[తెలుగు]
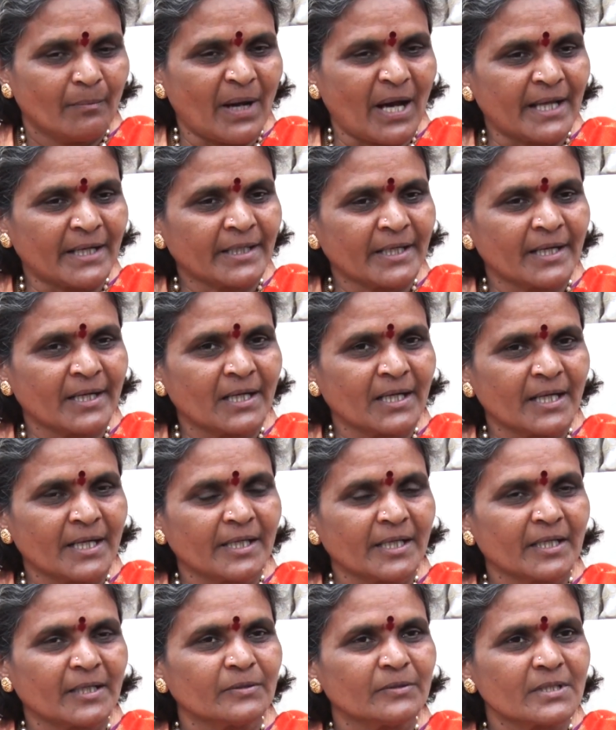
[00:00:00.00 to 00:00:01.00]
బారికేడ్లు
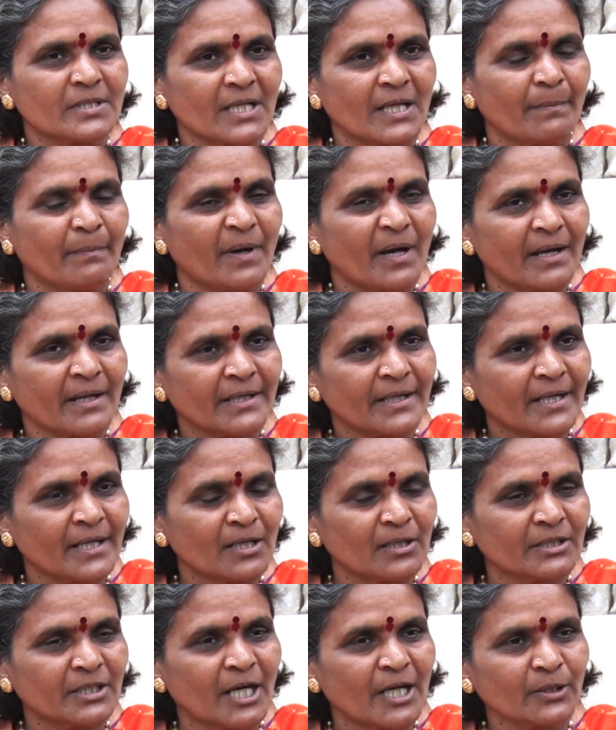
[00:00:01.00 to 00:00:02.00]
కట్టారు సరే
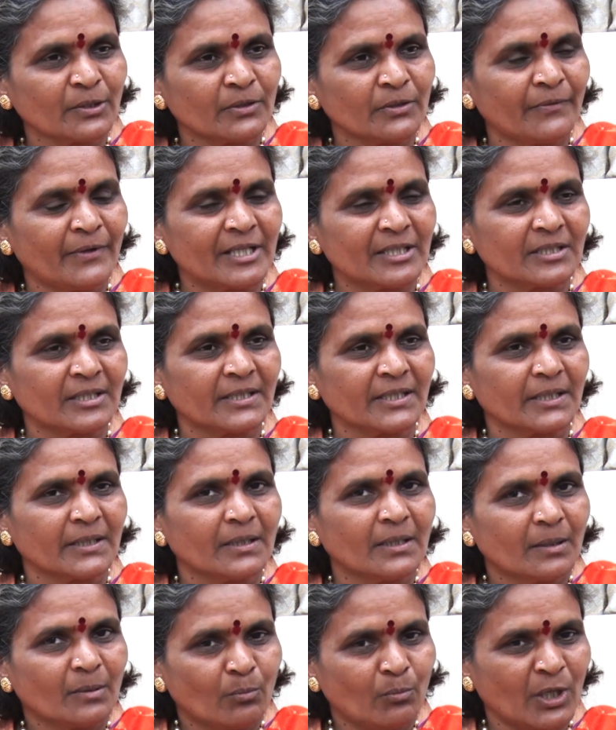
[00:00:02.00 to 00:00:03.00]
బారికేడ్లు దాటుకుని వెళ్తుంటే
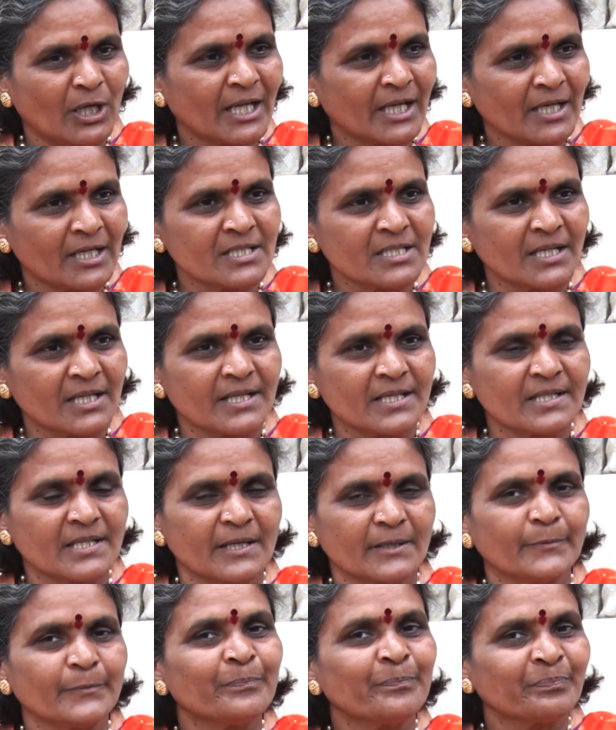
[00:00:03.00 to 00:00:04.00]
ముళ్ళ కంచెలు
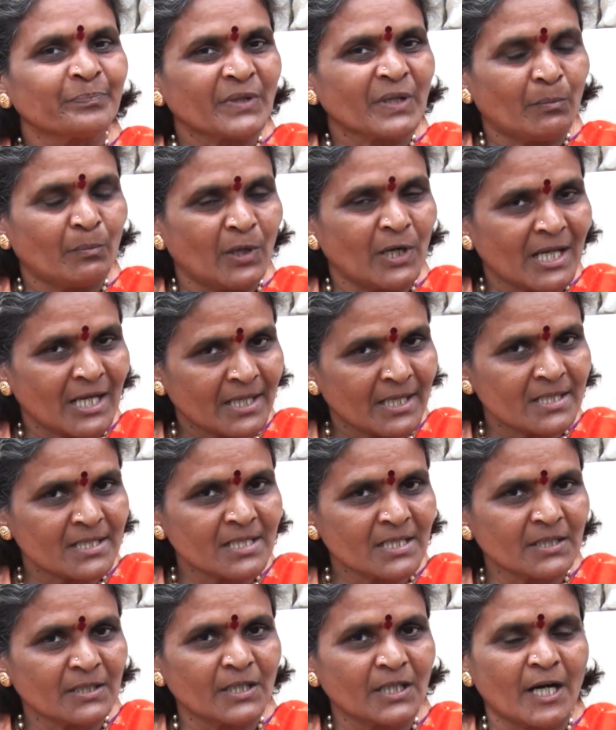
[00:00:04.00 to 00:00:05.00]
వేశారు ముళ్ళ
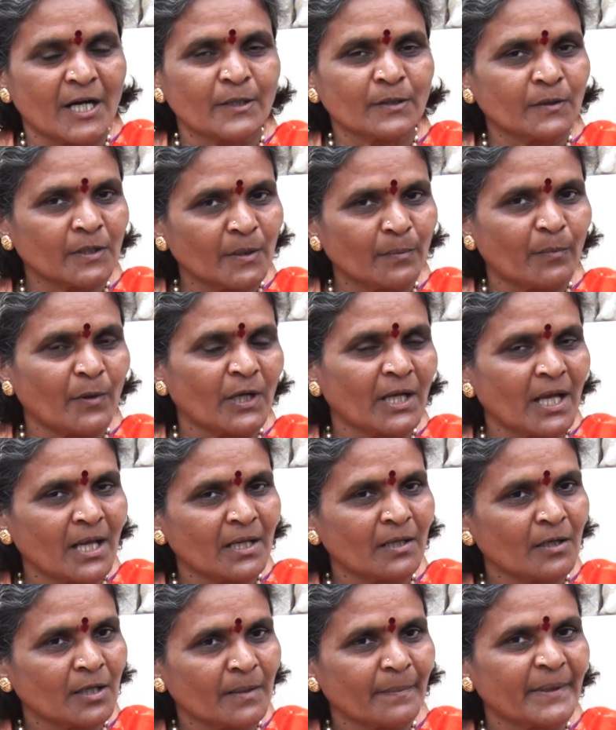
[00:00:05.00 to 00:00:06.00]
కంచెలు దాటుకుని
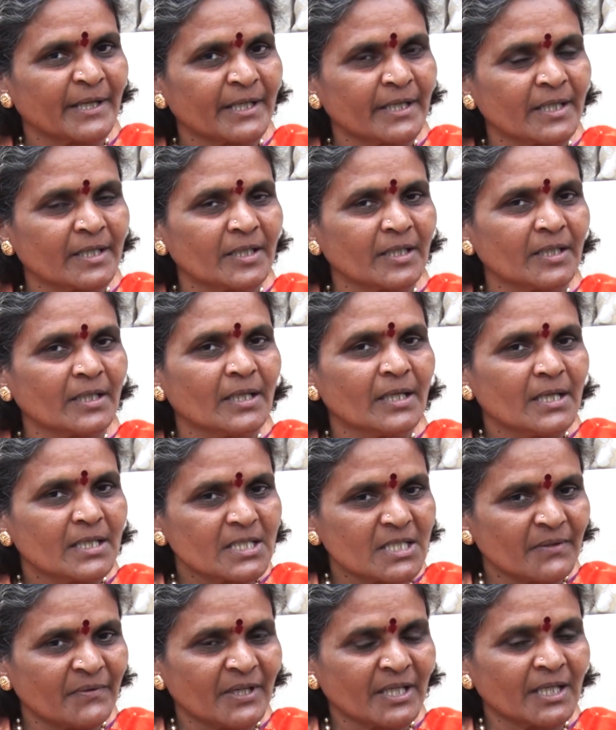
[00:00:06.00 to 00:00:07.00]
పొలాల్లోకి పరిగెత్తి
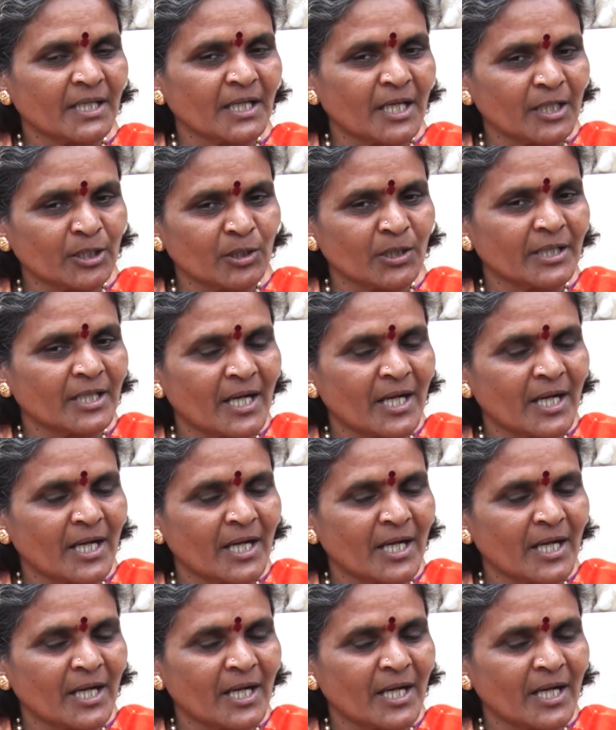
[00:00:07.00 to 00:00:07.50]
చివరికి రైతుల